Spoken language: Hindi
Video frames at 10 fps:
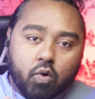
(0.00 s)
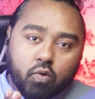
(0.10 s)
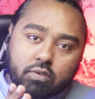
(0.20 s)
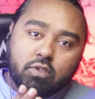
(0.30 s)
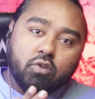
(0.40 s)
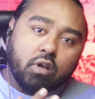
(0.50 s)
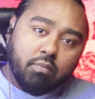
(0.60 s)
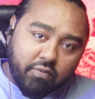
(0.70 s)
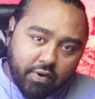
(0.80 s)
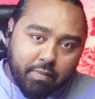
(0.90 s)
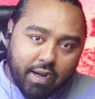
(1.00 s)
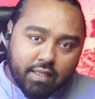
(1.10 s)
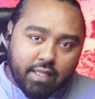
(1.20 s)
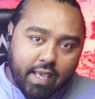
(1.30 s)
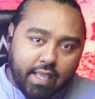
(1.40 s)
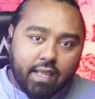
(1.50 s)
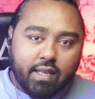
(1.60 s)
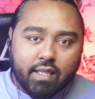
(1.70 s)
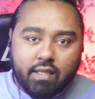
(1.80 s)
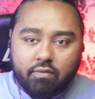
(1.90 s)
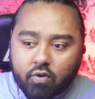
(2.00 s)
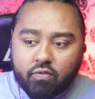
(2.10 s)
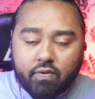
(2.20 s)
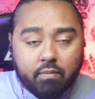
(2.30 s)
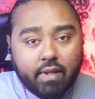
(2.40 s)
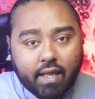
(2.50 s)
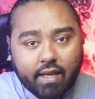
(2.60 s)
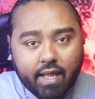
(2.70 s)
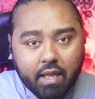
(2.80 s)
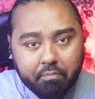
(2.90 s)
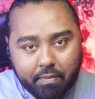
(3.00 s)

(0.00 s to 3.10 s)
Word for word: उसी जॉनर में फिर बैठती है या नहीं वो फिल्म देखने के